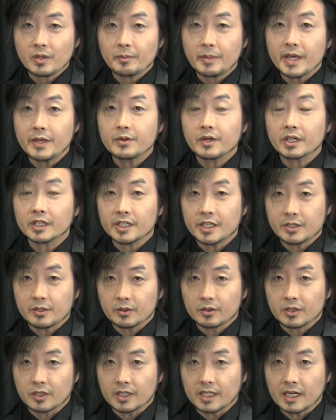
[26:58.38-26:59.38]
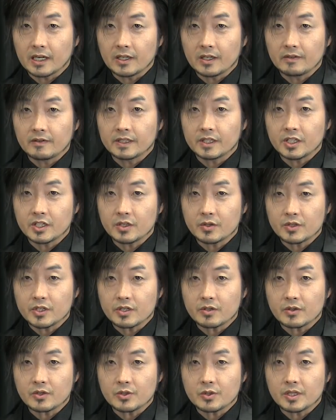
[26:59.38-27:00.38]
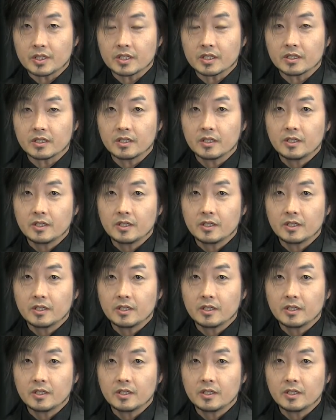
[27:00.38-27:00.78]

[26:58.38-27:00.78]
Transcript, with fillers: bé vừa khi rồi toàn đàn lo vấn thiết của gì của chuyện đó